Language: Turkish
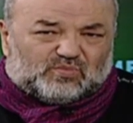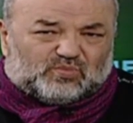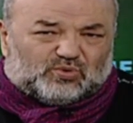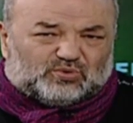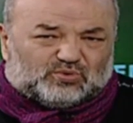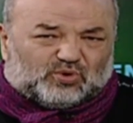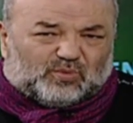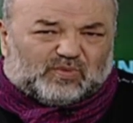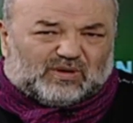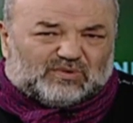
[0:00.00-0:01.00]
Bunun
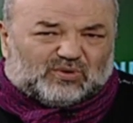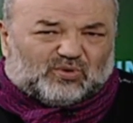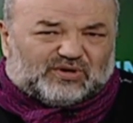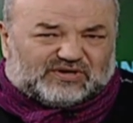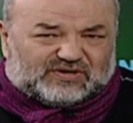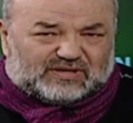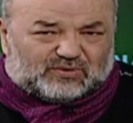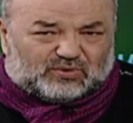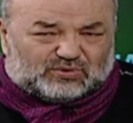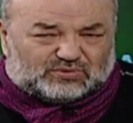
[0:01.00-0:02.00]
toplamı 12
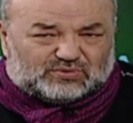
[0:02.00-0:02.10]
ediyor.